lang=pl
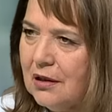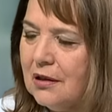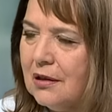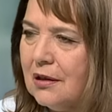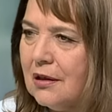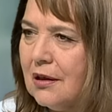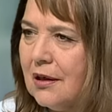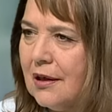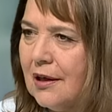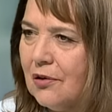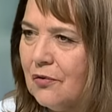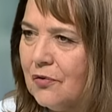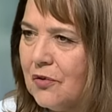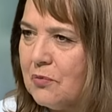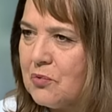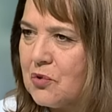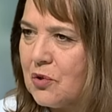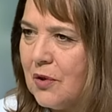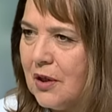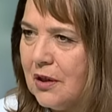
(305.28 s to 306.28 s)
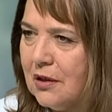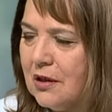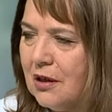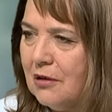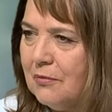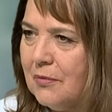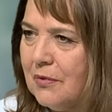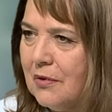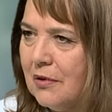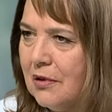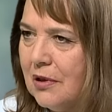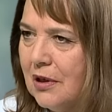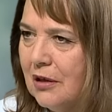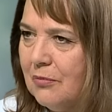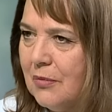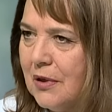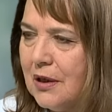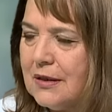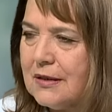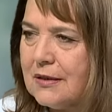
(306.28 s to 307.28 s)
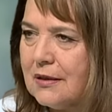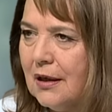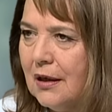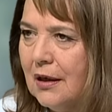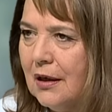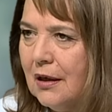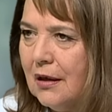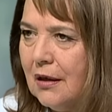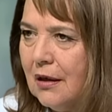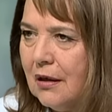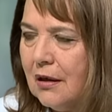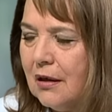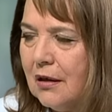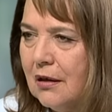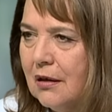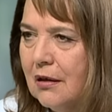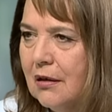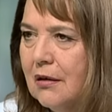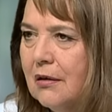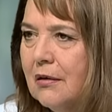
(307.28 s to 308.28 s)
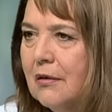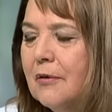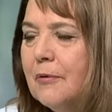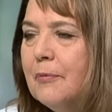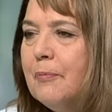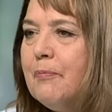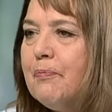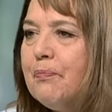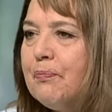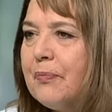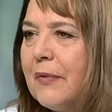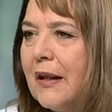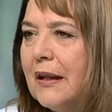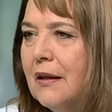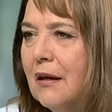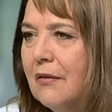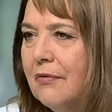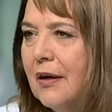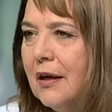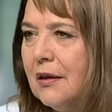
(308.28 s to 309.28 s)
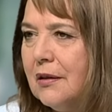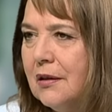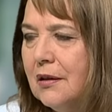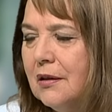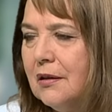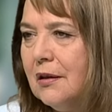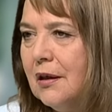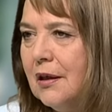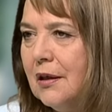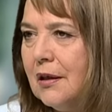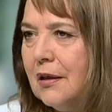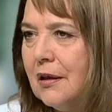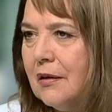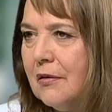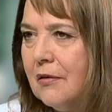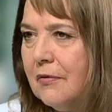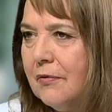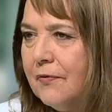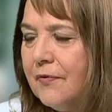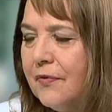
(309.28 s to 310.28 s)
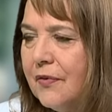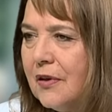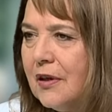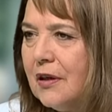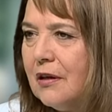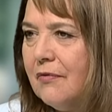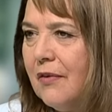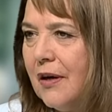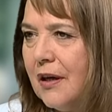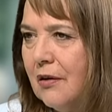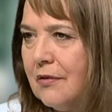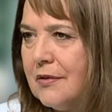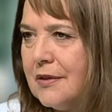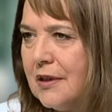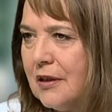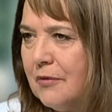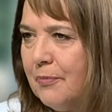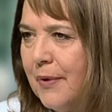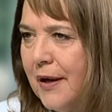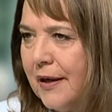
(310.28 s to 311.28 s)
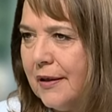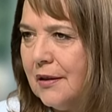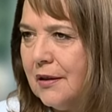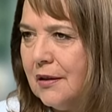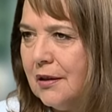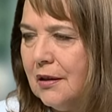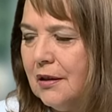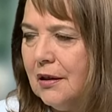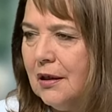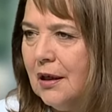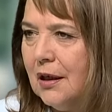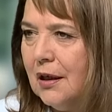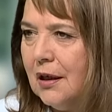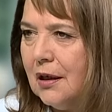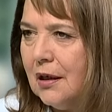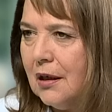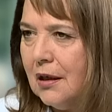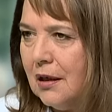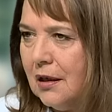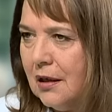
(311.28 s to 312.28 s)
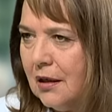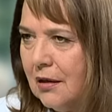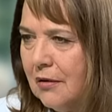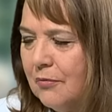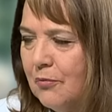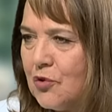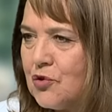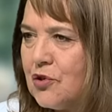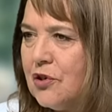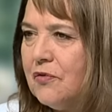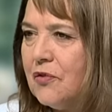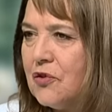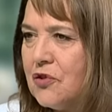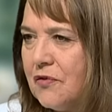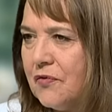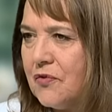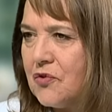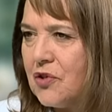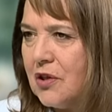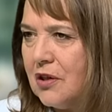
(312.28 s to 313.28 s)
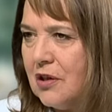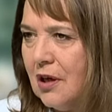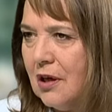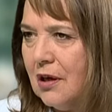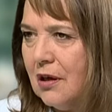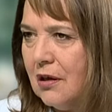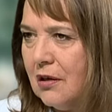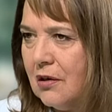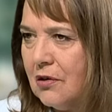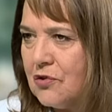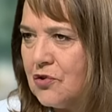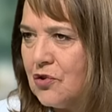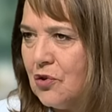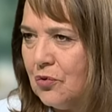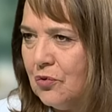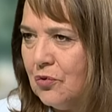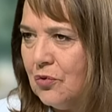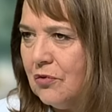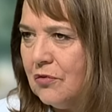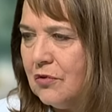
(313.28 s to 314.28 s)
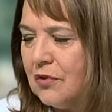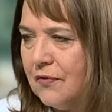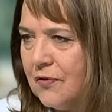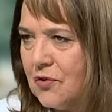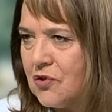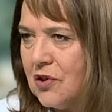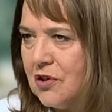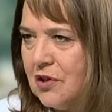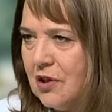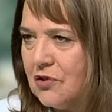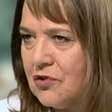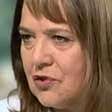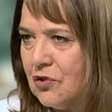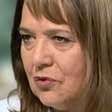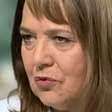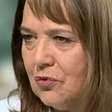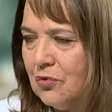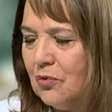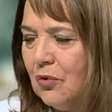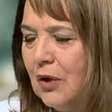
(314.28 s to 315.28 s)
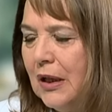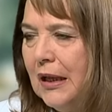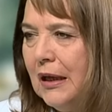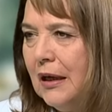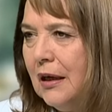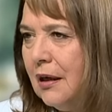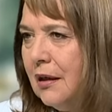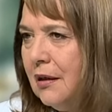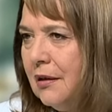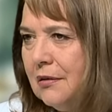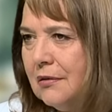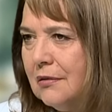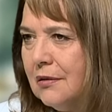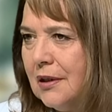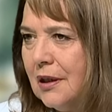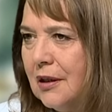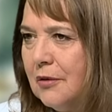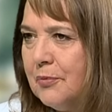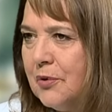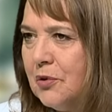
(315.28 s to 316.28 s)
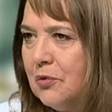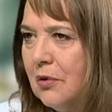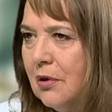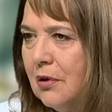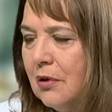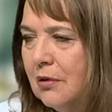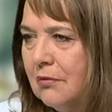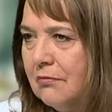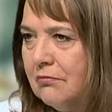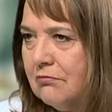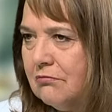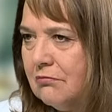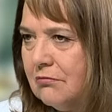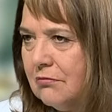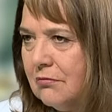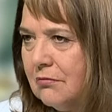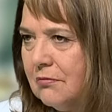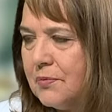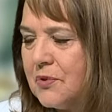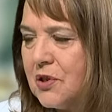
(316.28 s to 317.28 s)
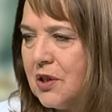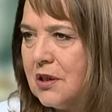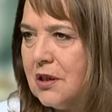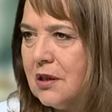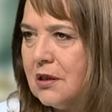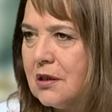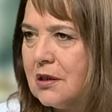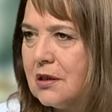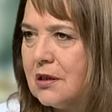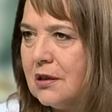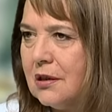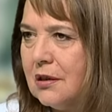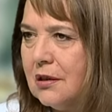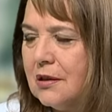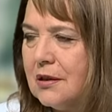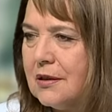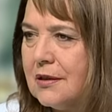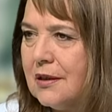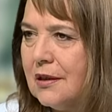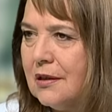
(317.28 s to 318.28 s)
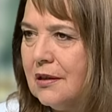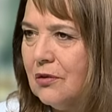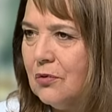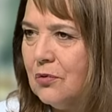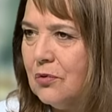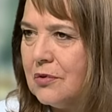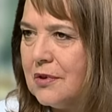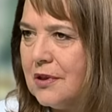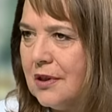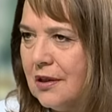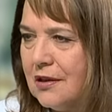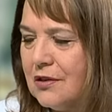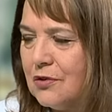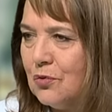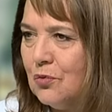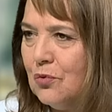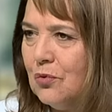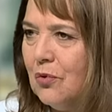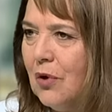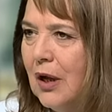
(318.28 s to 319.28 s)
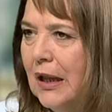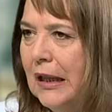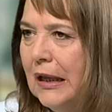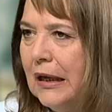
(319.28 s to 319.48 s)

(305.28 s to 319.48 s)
innych krajów, na przykład Niemiec, e, dawali wygrywającej partii e, możliwość tworzenia rządu, tworzenia rządu. E, tak było mm, przecież z CDU, CSU,